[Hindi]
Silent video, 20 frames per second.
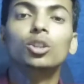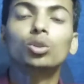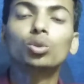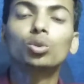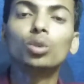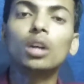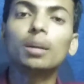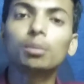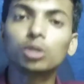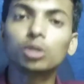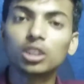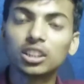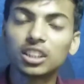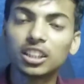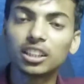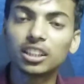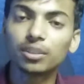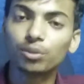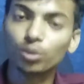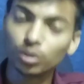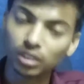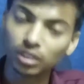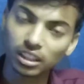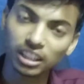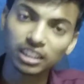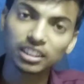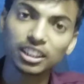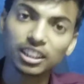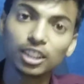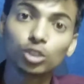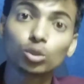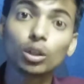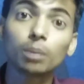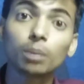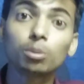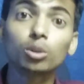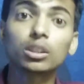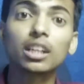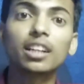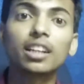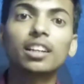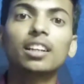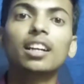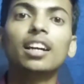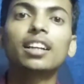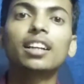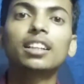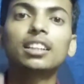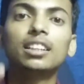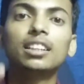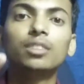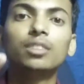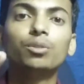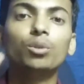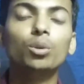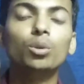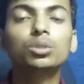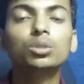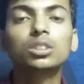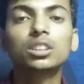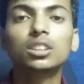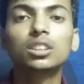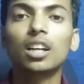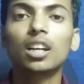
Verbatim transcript: तो आपको जैसे ये फ़ोन खरीदने हैं तो आपको क्या करना है कि फ़ोन्स